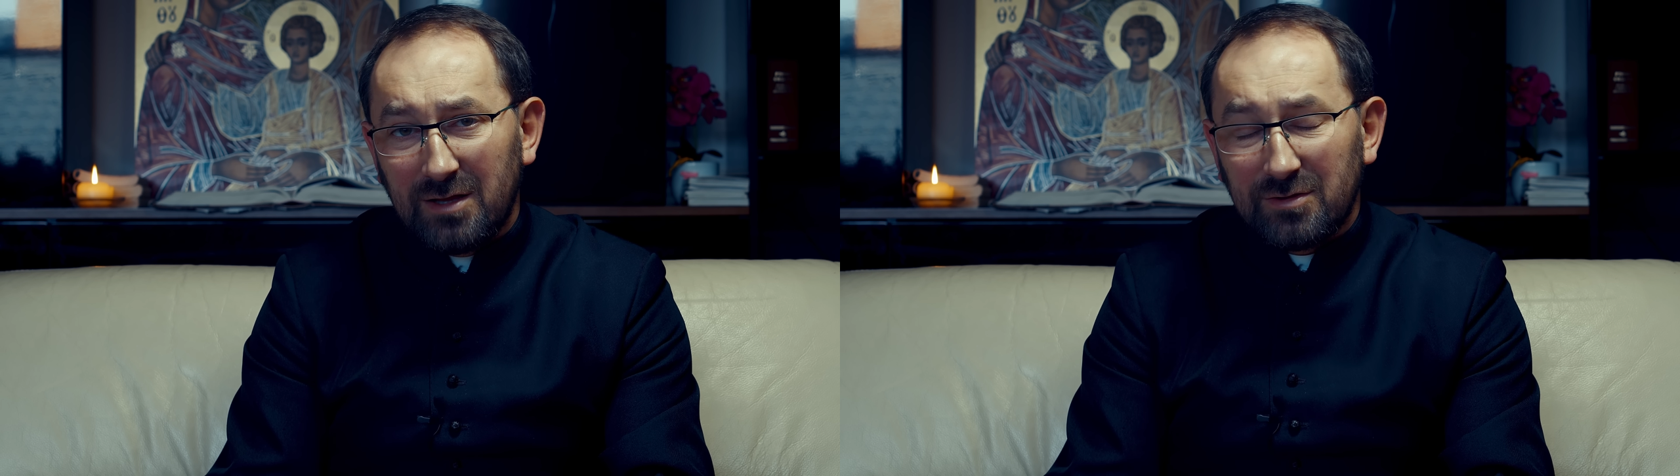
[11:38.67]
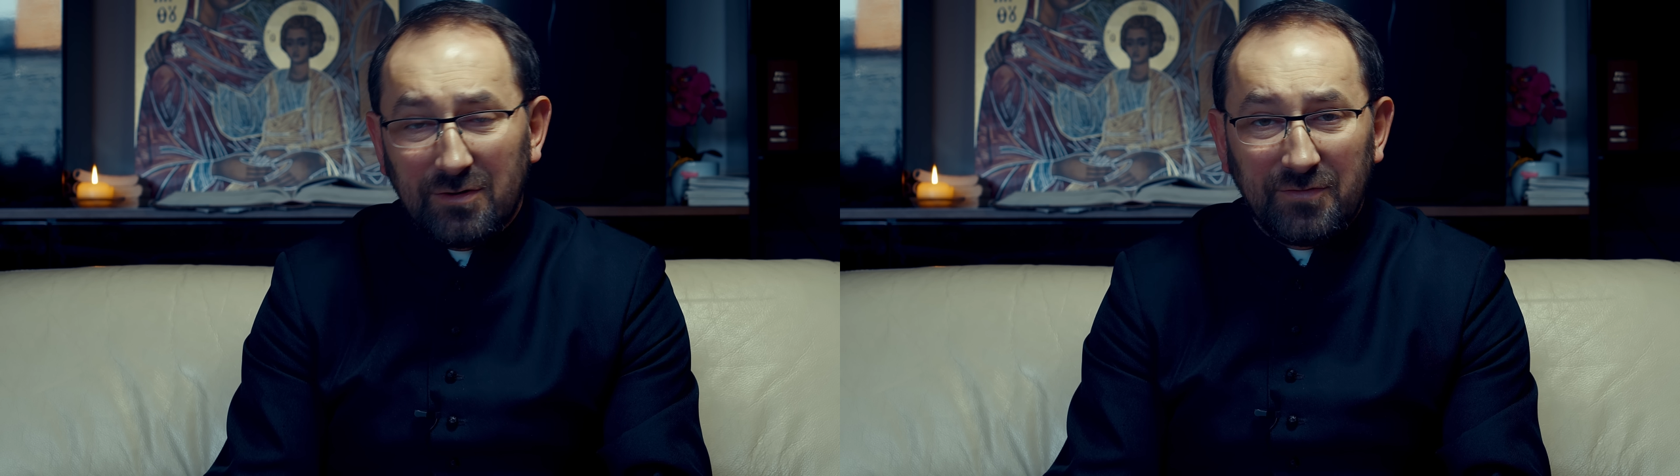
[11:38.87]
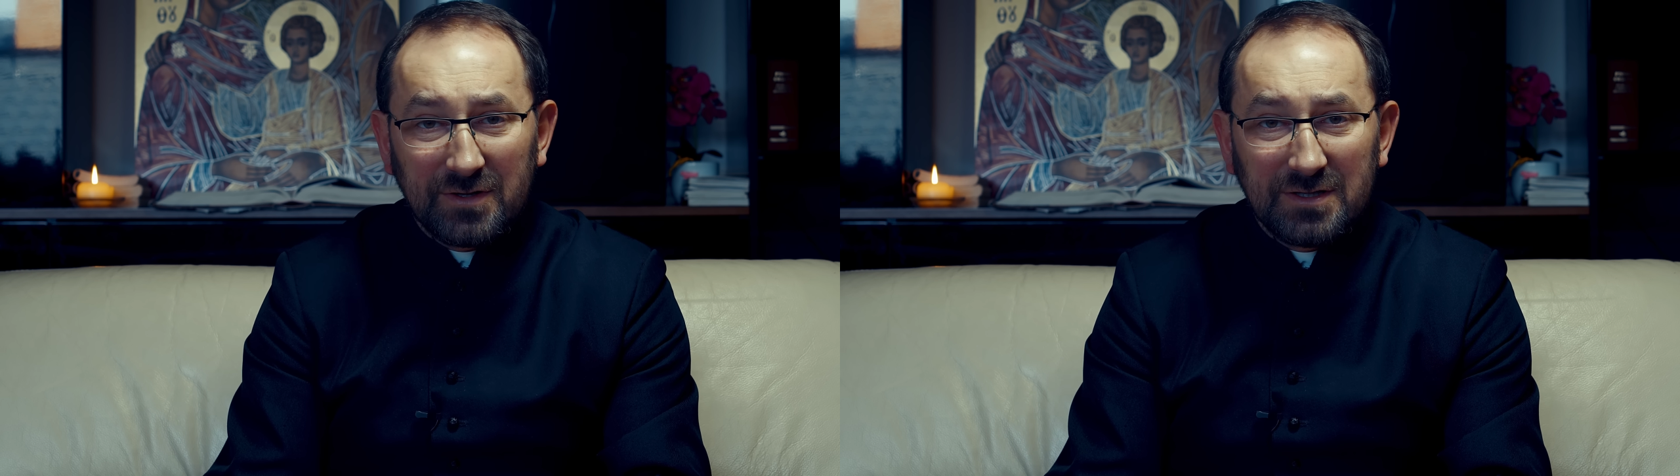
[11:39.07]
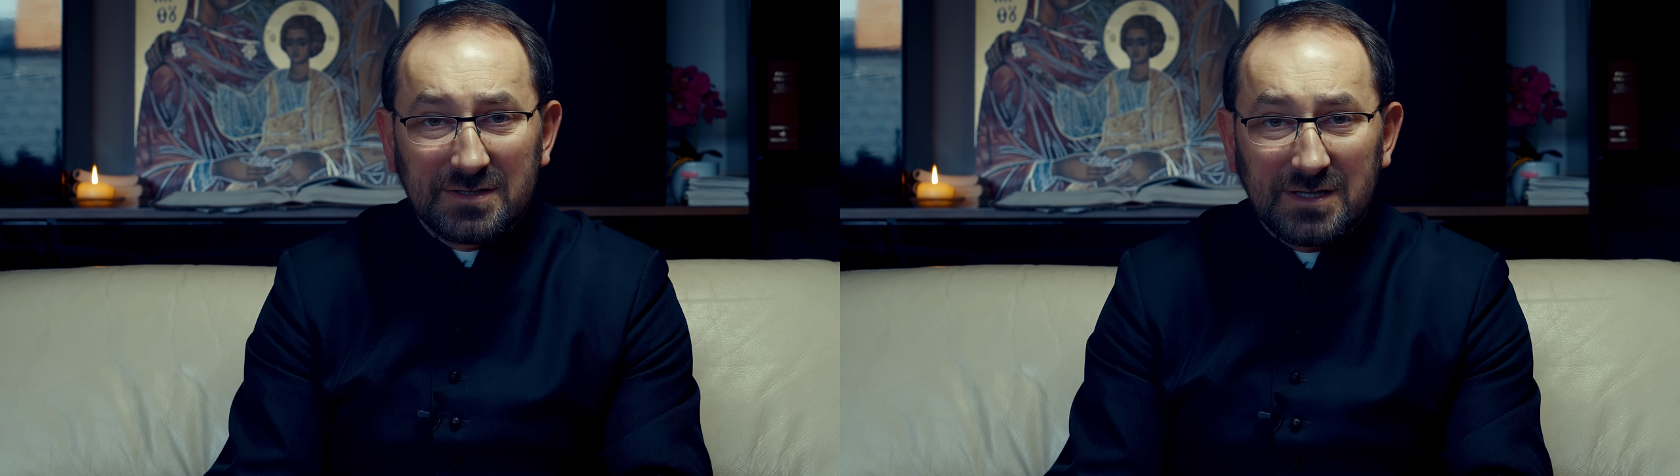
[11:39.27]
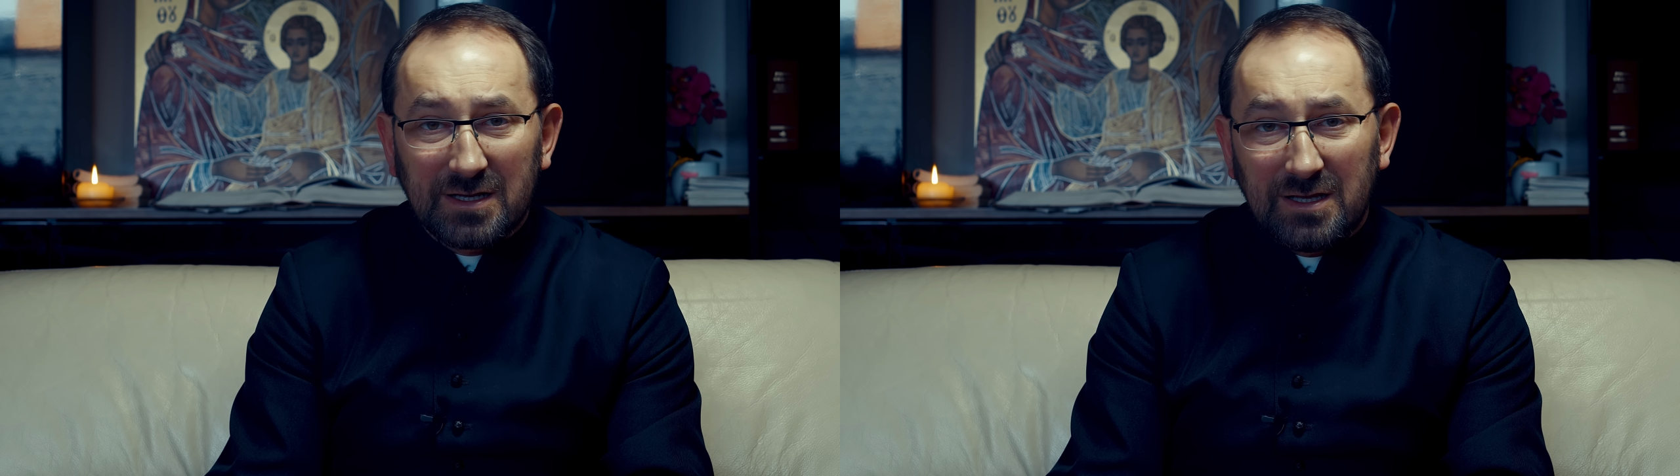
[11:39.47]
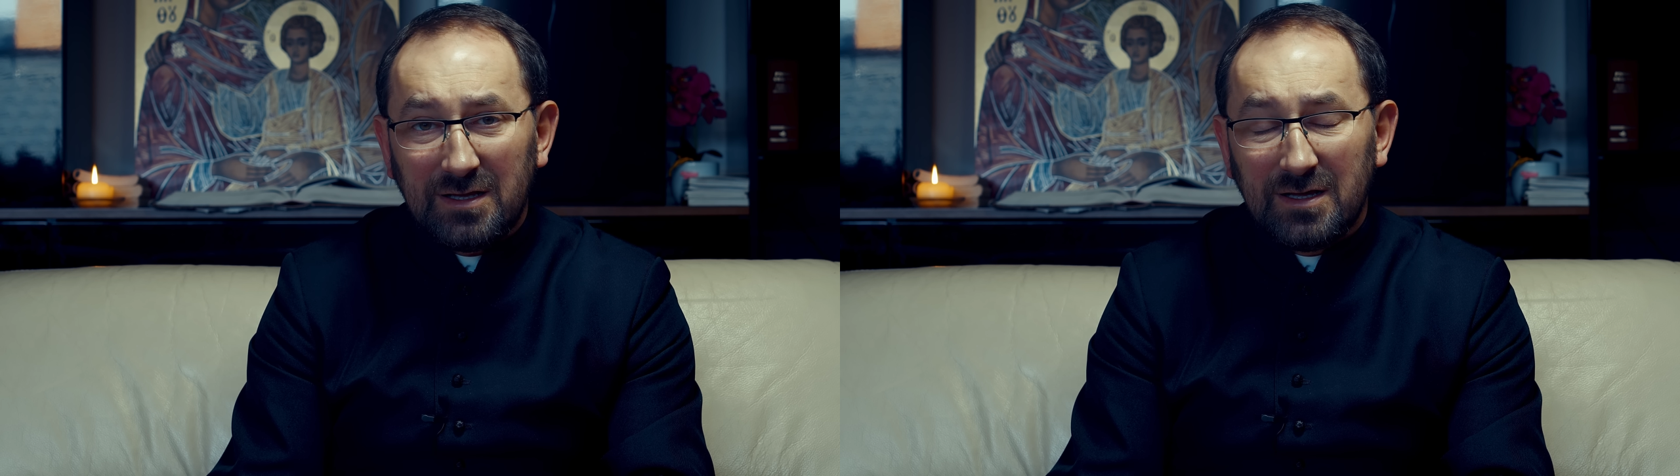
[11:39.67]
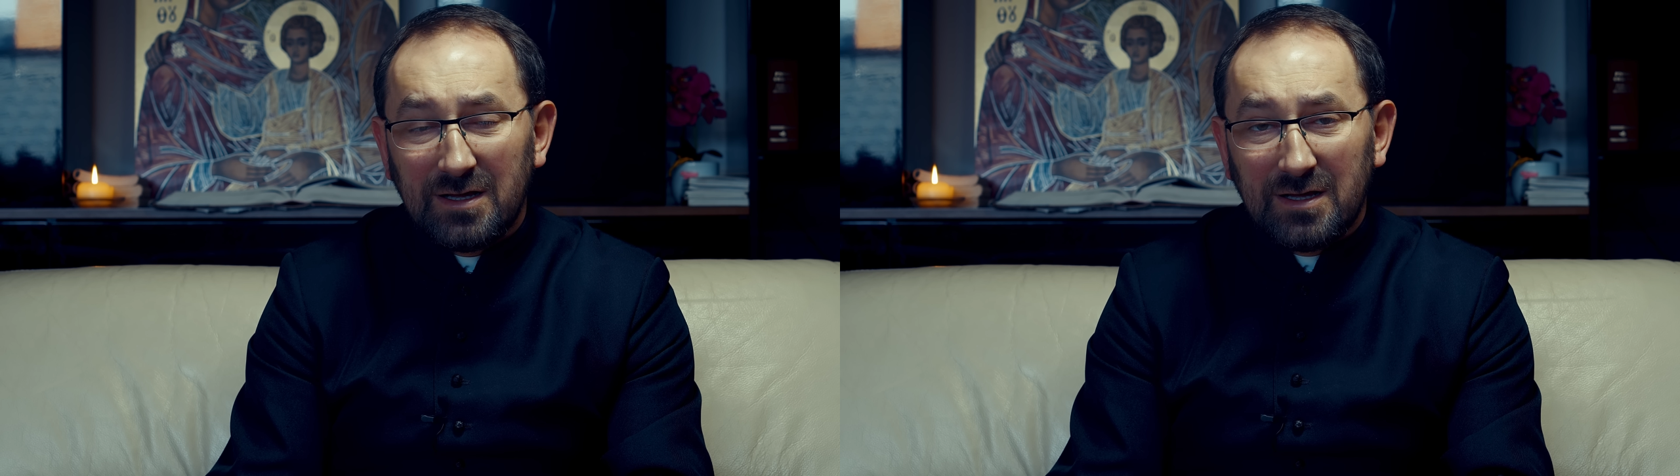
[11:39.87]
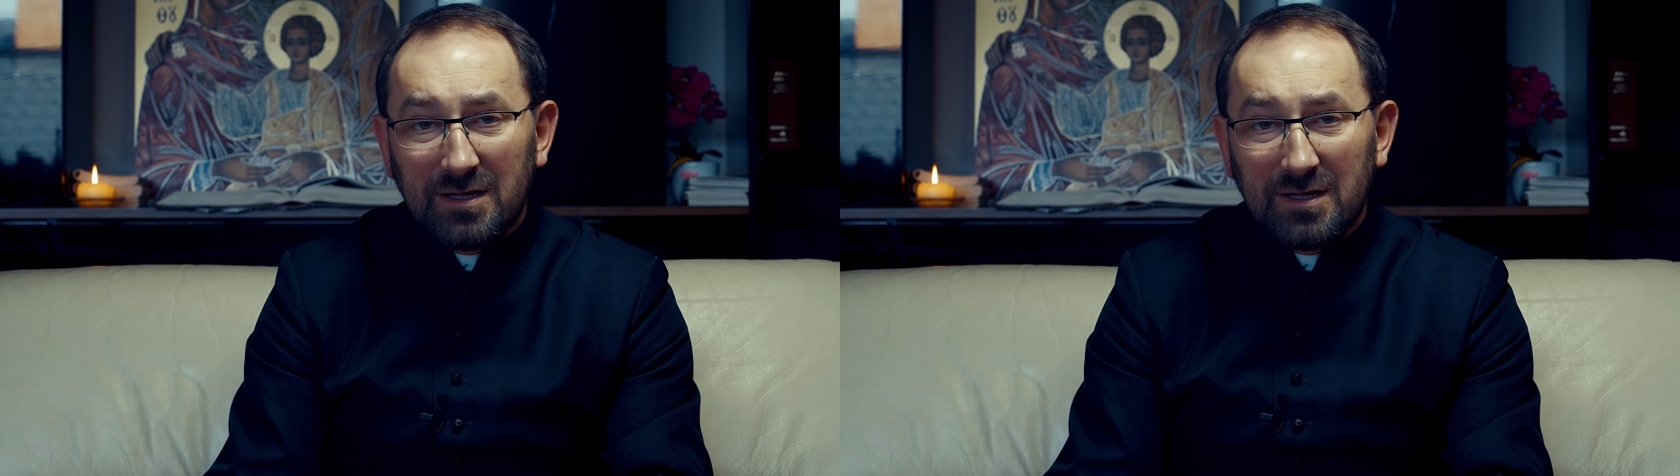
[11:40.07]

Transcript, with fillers: No efekt jest jaki?